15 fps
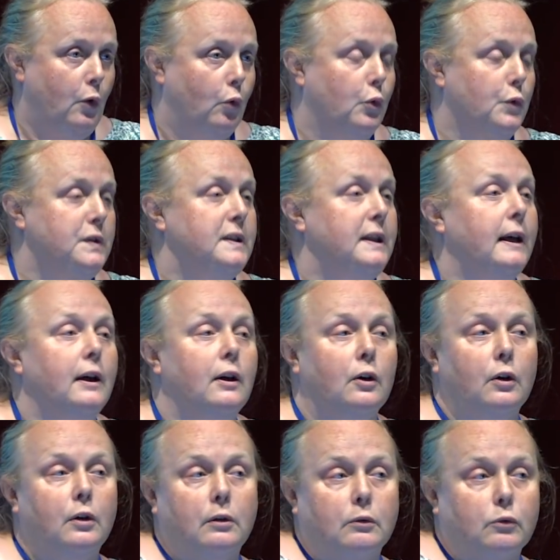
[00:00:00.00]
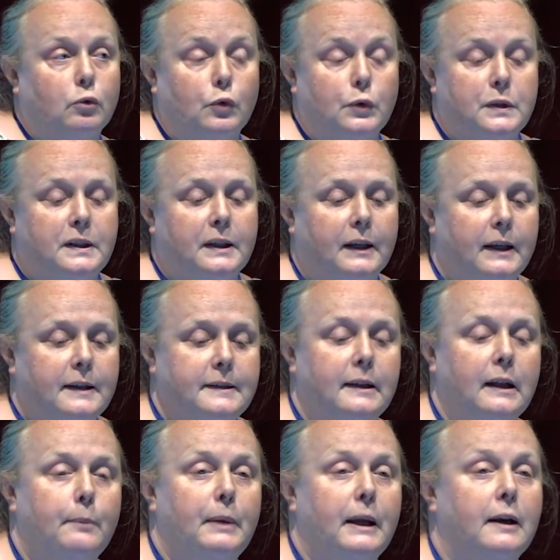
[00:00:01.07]
On considérait, que si
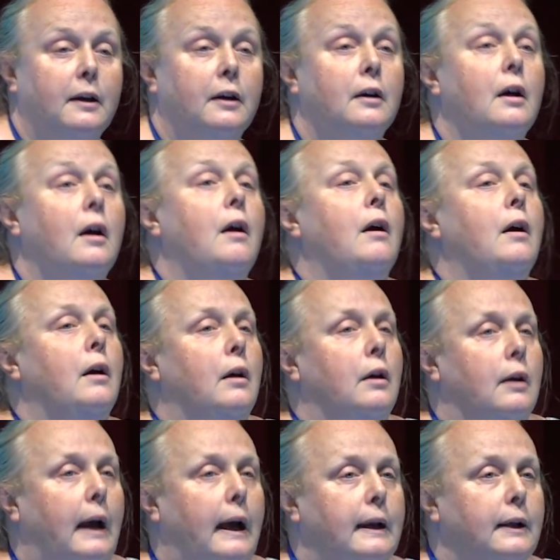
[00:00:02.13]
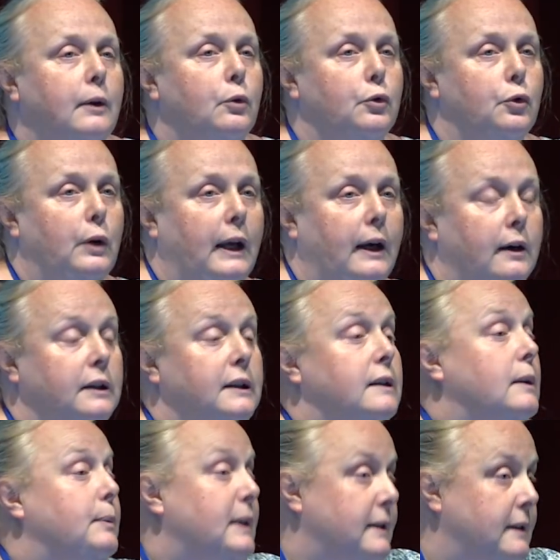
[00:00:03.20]
l'appel allait au-delà, il
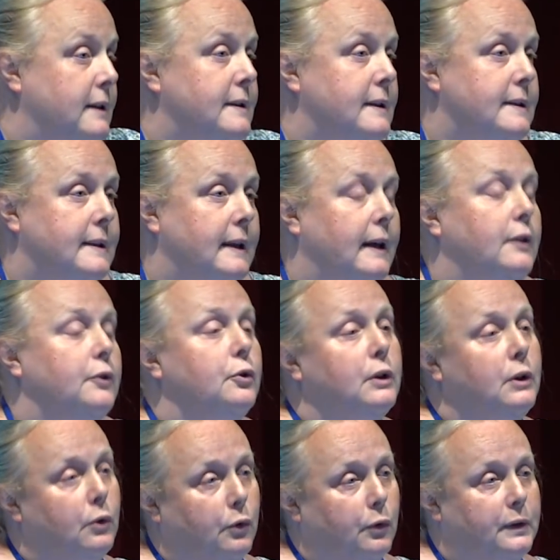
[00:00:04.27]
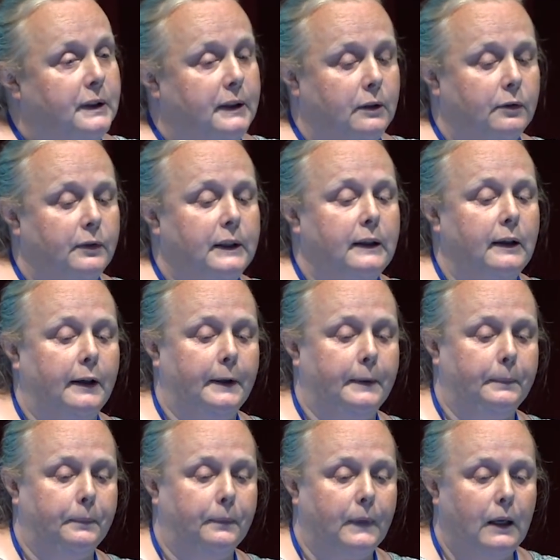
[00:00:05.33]
était peut-être nécessaire de réorienter en fait
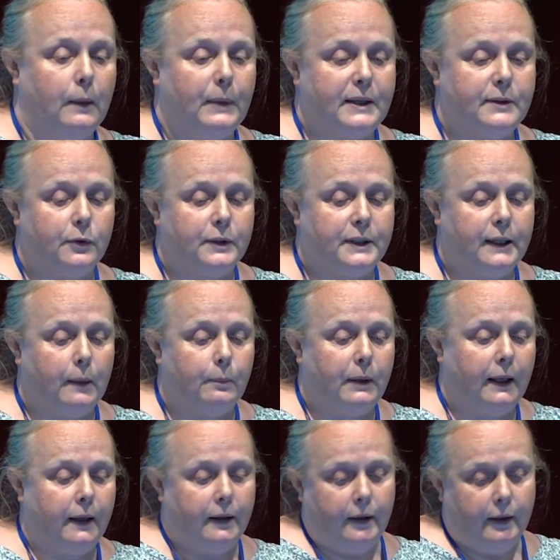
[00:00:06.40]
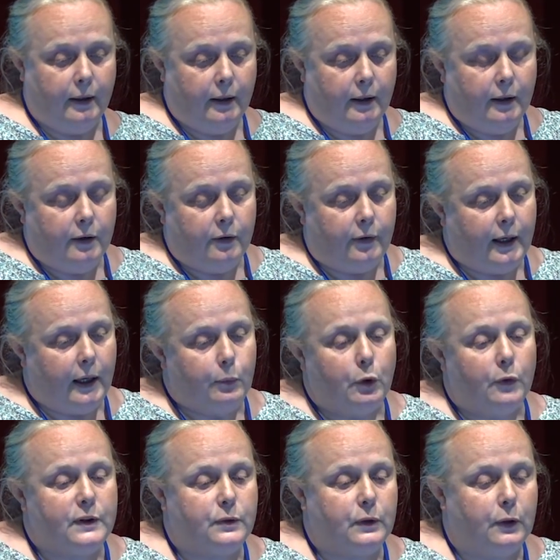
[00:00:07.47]
la personne qui appelait vers un
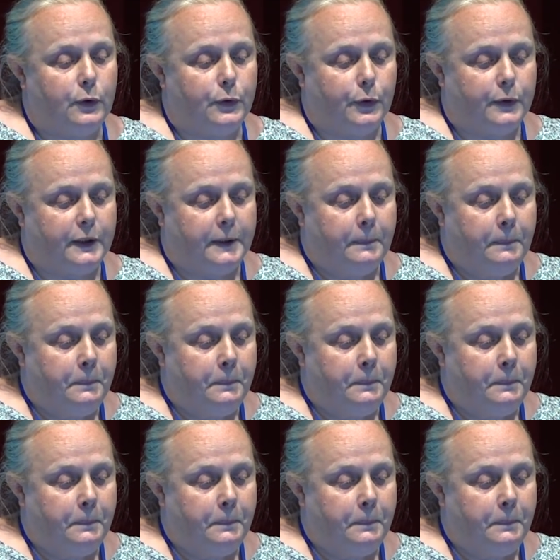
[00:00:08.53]
professionnel de santé.